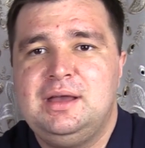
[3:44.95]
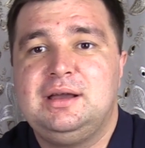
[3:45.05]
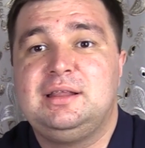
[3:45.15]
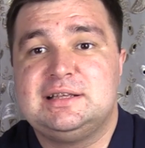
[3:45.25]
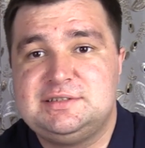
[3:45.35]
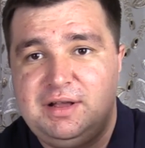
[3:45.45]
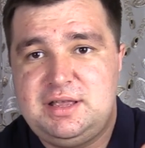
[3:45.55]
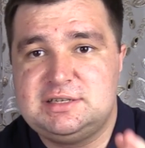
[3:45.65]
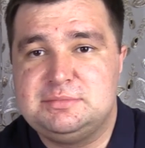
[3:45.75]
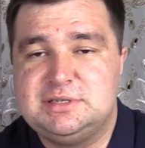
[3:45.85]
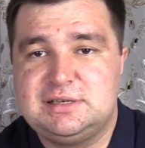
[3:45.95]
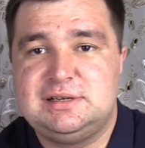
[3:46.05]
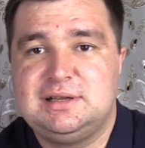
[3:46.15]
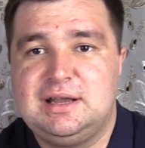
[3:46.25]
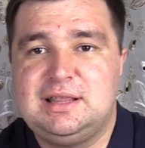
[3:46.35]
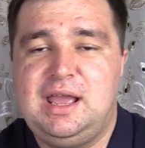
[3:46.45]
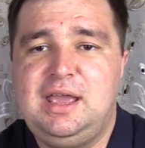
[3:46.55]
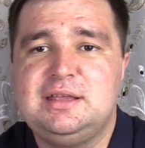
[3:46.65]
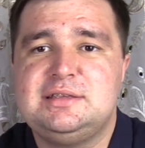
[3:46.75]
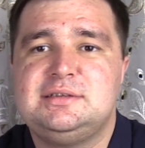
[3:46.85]
Говорит, отзвонитесь обязательно, когда
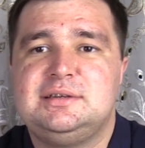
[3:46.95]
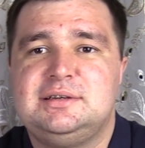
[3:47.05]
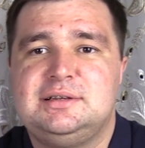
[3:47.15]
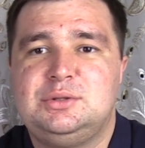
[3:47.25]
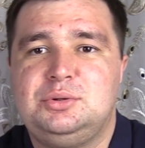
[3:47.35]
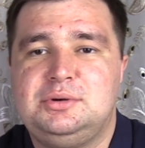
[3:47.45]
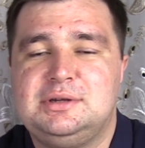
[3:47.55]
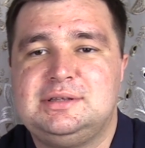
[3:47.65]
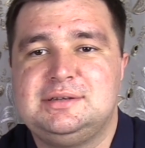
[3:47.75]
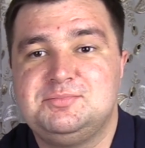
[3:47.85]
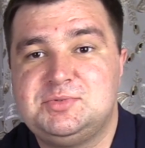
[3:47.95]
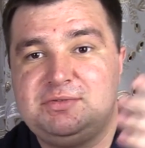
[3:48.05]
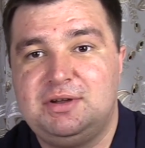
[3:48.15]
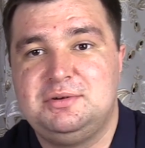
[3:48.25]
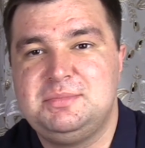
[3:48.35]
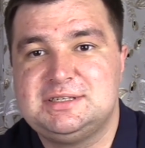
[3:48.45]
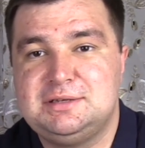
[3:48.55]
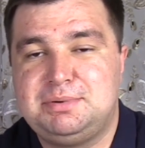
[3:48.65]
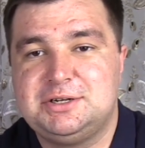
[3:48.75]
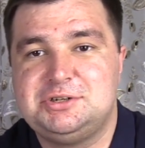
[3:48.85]
едете до там, своего
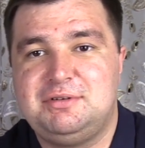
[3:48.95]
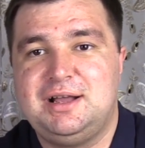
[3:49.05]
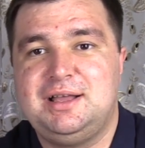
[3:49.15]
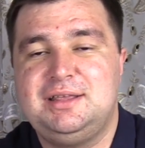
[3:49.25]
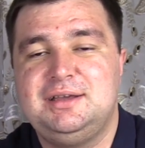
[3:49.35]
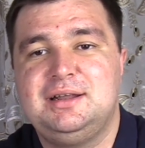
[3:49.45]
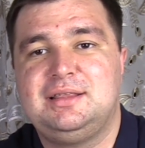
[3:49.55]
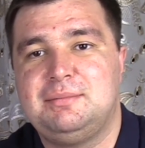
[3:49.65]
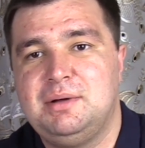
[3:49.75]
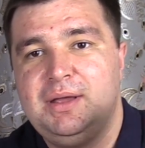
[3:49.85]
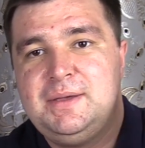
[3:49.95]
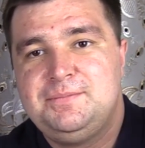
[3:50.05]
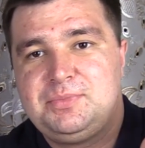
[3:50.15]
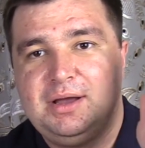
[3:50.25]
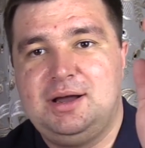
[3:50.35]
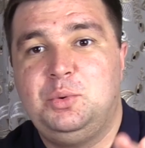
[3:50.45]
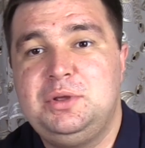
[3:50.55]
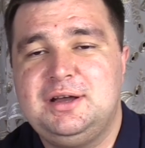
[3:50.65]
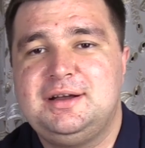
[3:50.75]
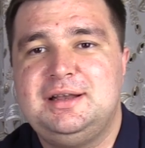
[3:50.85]
места проживания. Они, говорит, там э,
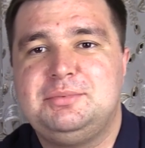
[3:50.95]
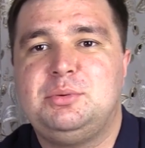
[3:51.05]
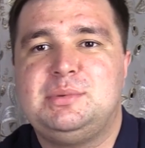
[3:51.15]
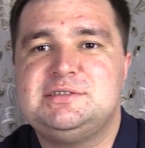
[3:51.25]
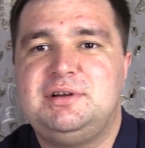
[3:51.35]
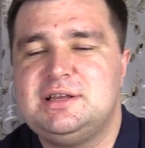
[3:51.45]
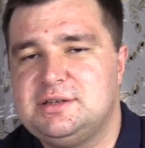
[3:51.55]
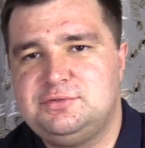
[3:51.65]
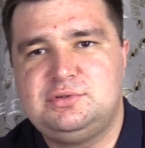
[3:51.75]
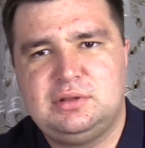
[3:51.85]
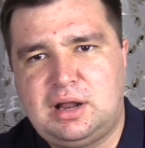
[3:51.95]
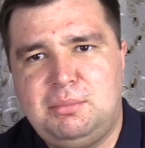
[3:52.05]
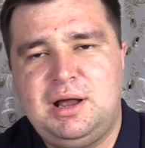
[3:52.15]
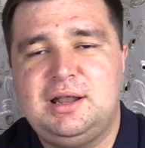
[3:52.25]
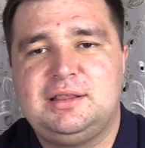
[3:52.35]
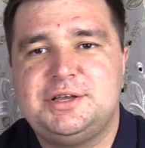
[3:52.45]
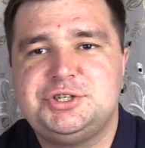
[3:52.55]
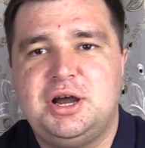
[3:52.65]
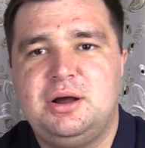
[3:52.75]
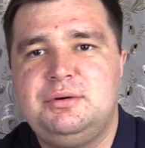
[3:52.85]
уехали, потом отзвонили, говорит, все нормально,
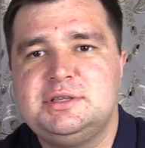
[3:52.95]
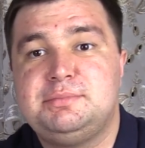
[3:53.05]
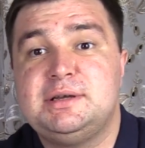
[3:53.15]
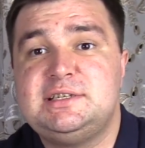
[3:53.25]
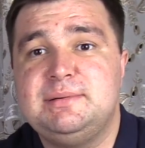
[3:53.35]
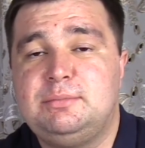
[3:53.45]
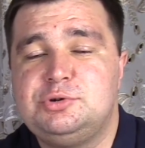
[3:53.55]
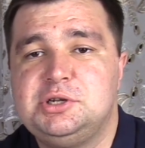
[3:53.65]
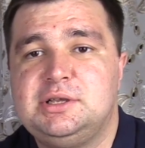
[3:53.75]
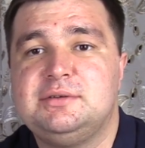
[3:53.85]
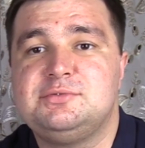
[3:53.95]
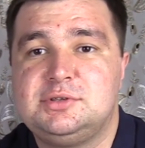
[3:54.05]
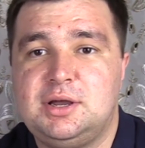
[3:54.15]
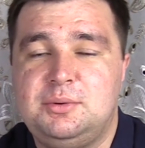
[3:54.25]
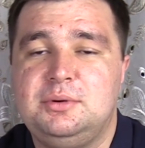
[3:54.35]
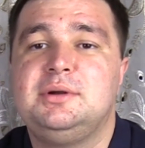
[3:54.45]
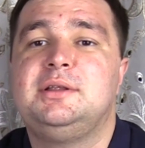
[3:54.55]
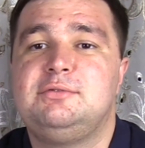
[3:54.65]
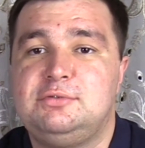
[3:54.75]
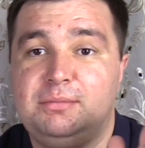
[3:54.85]
тачка огонь, спасибо, мужик, там все такое. Он
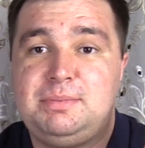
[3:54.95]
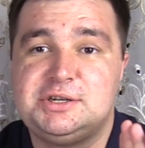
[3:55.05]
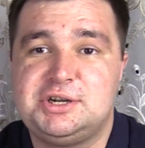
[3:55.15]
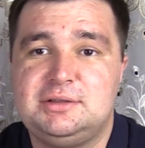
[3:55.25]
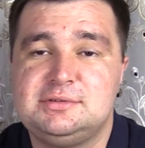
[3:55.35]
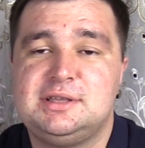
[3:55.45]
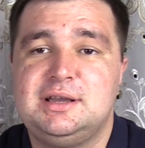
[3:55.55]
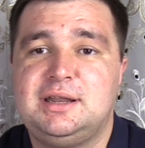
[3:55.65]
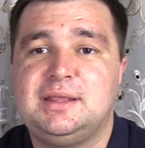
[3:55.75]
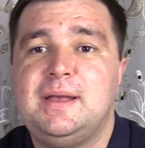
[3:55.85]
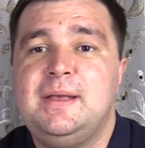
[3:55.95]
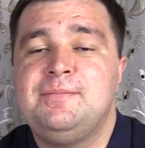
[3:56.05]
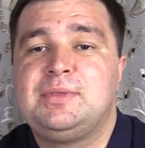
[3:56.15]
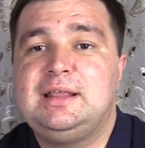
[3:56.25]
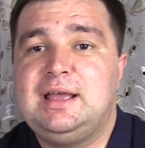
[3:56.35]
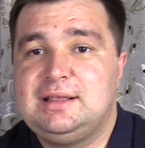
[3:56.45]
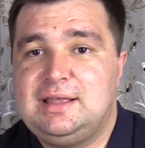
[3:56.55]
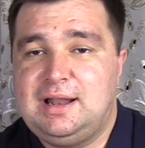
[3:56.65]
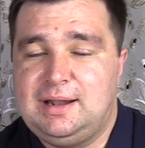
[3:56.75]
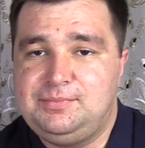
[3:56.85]
говорит, все, пожалуйста, говорит, и так
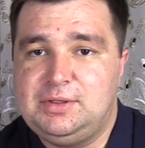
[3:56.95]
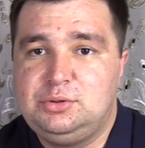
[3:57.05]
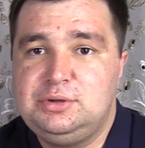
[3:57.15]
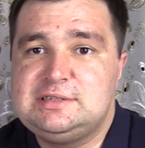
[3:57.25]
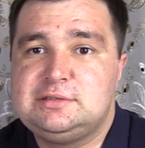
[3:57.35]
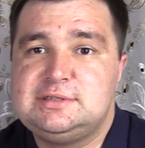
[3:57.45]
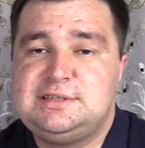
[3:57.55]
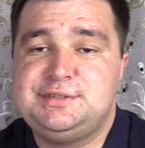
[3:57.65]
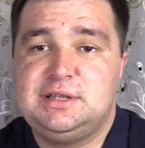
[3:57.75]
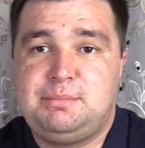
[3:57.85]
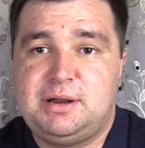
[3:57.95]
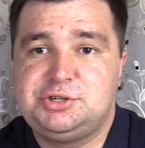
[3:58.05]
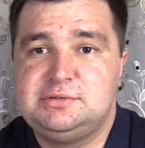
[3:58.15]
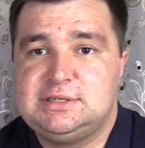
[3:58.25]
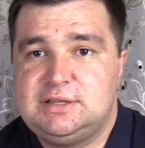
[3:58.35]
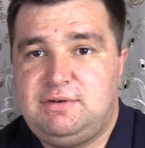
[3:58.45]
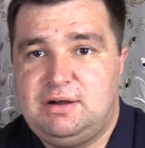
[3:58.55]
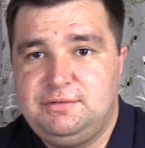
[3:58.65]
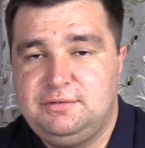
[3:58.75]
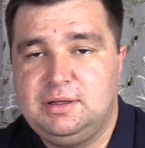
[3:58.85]
далее. И то есть здесь напрашиваются
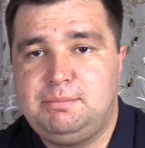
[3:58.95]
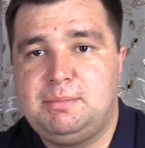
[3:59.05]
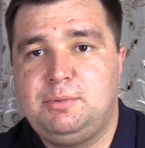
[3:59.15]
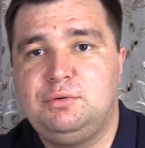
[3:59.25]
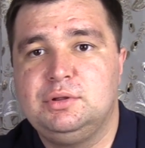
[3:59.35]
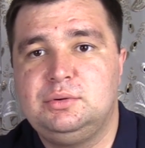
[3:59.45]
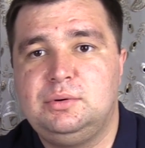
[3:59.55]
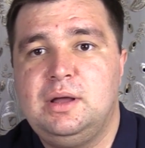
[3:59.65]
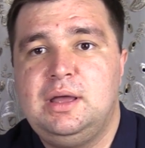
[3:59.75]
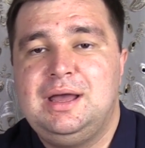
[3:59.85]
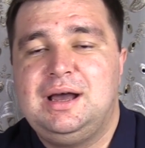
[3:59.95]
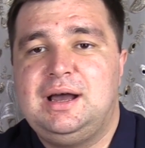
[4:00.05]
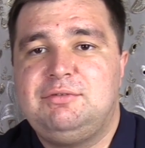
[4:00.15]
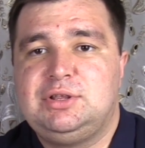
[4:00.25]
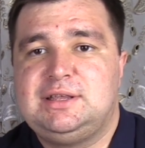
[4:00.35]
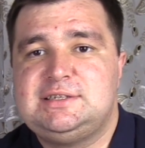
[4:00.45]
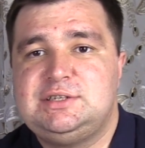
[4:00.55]
два вывода по поводу э, вот этой